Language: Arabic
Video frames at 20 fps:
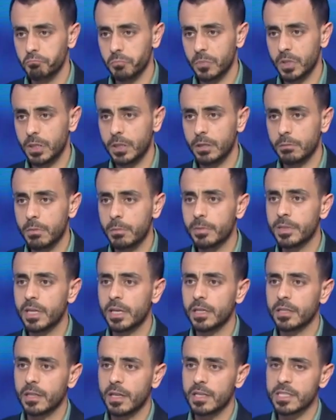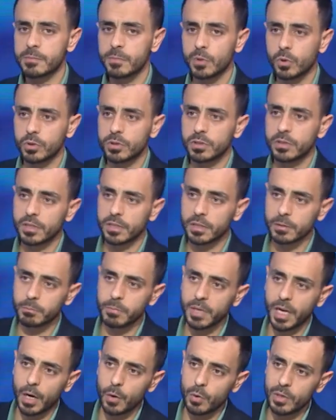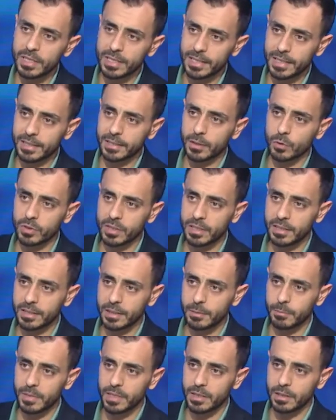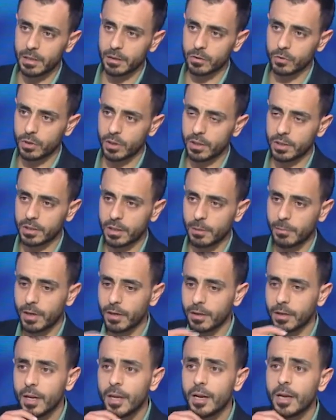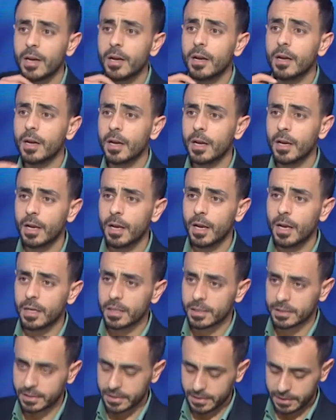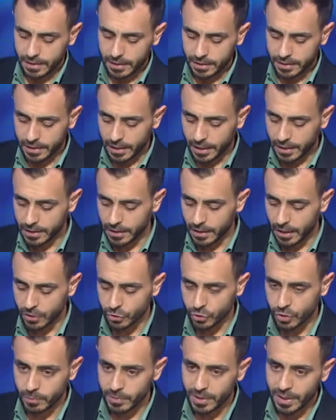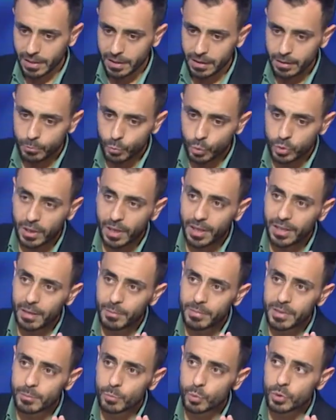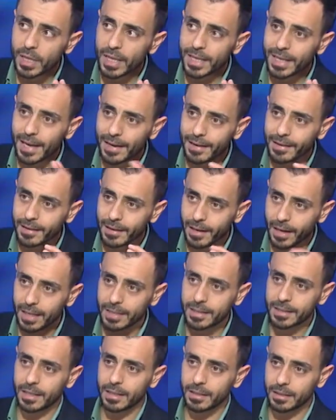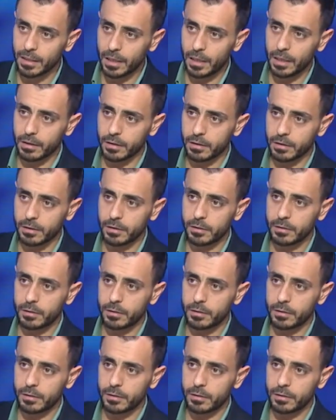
اللي ببداية الأزمة قدرت بحوالي 33 مليار دولار طبعا هلا صارت تحت ال 10 مليار صارت تحت ال 10 مليار المطالبة متكررة حتى اللحظة